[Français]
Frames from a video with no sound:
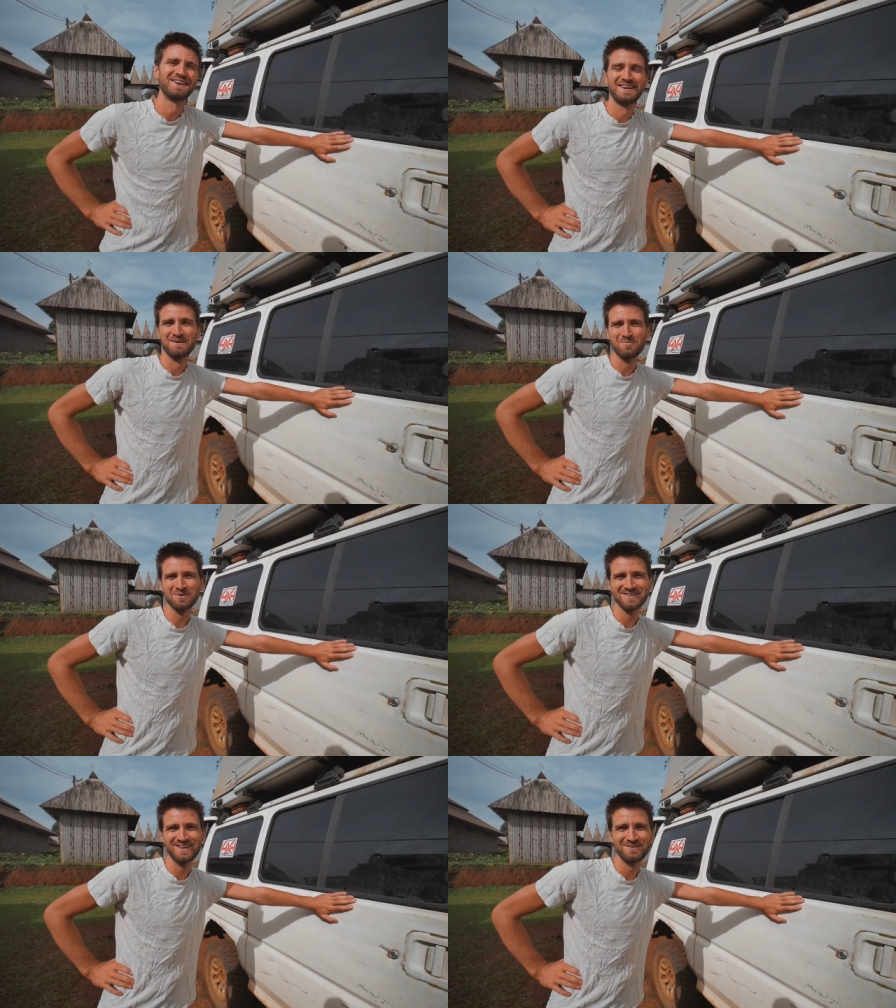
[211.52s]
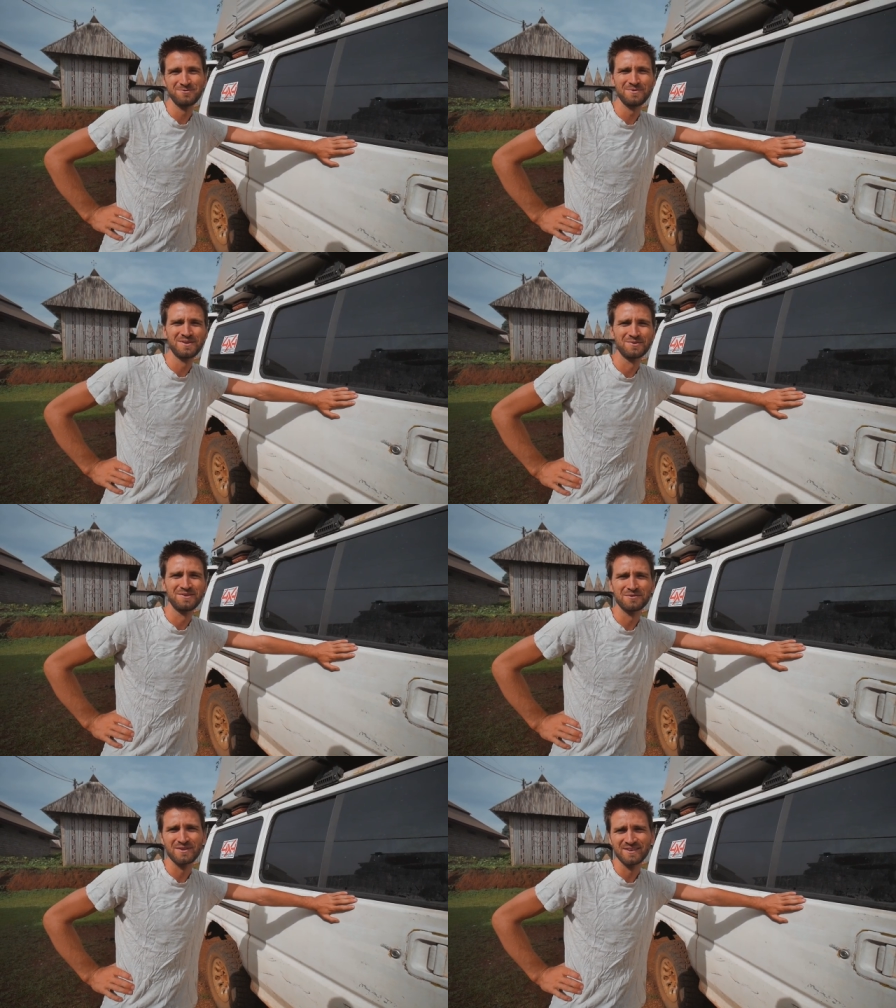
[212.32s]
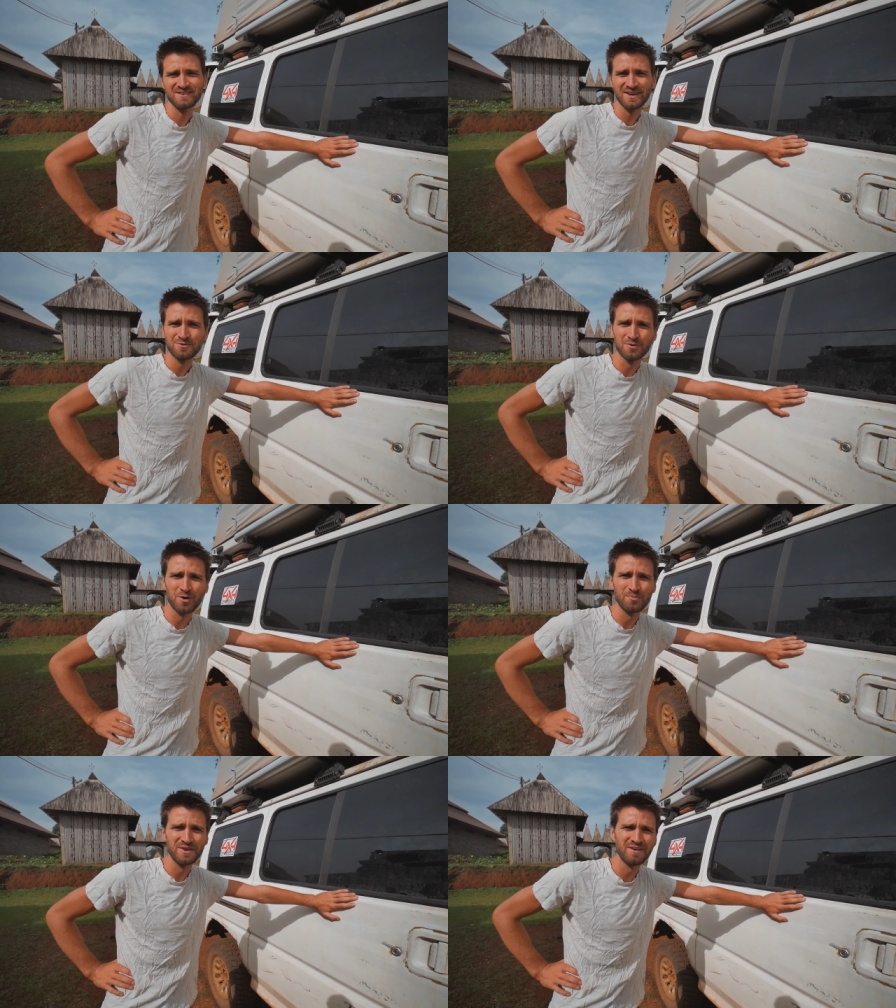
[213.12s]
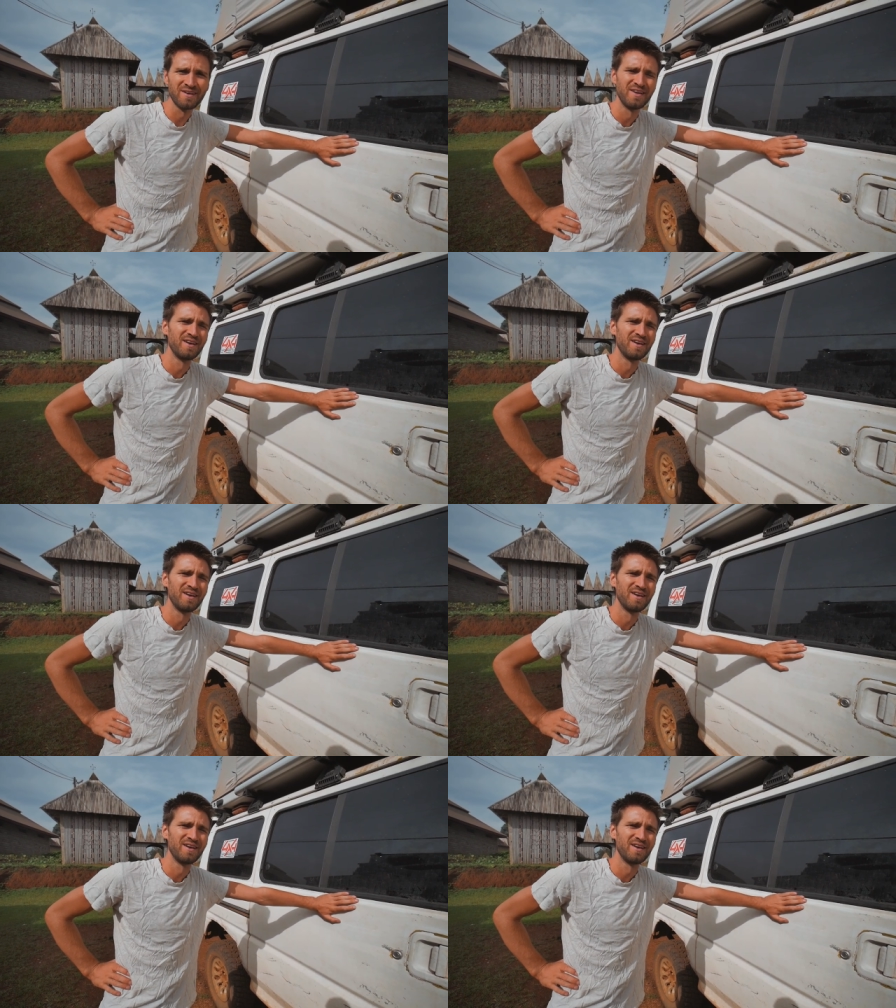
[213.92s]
La prochaine astuce, c'est au niveau des chaises de camping.